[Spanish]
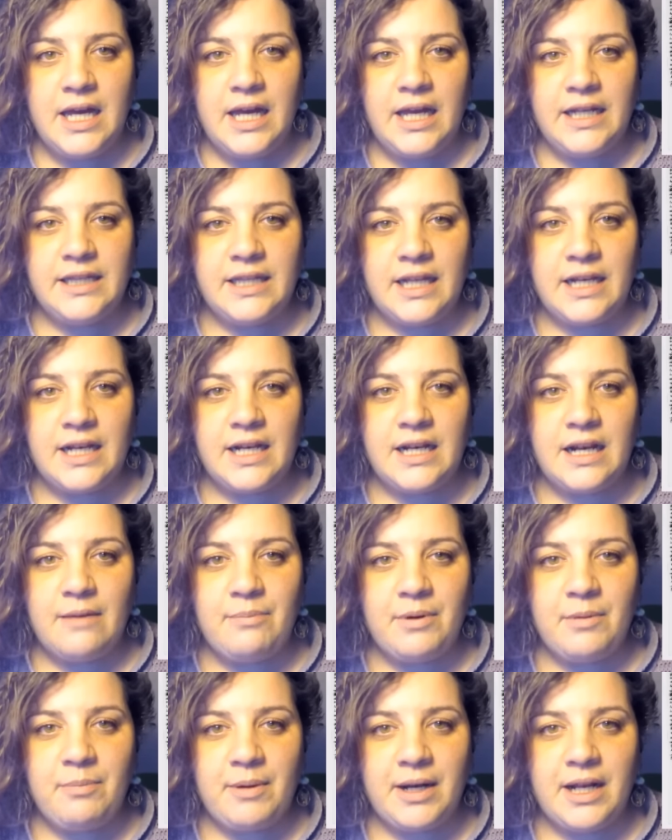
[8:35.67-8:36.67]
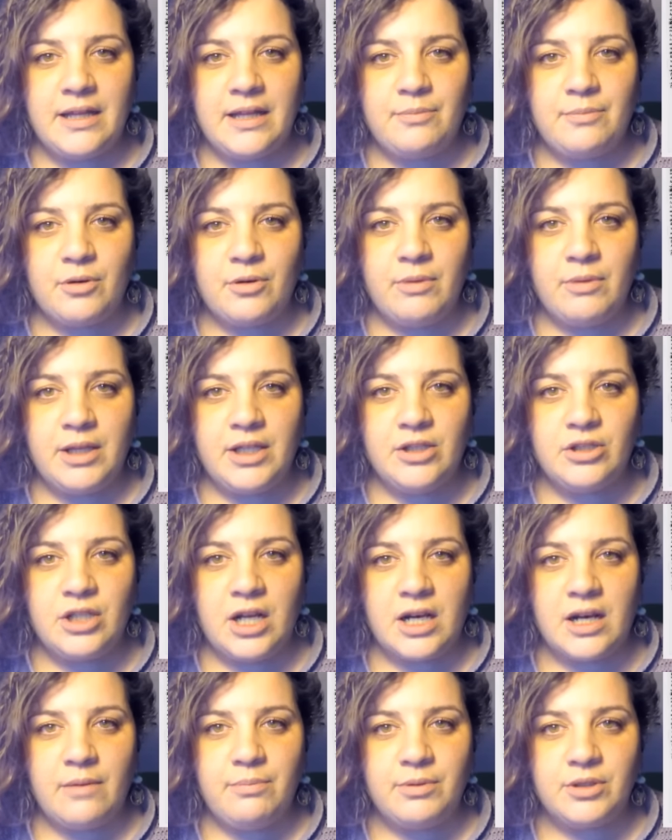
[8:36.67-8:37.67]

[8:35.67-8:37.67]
y tenerla preparada por medios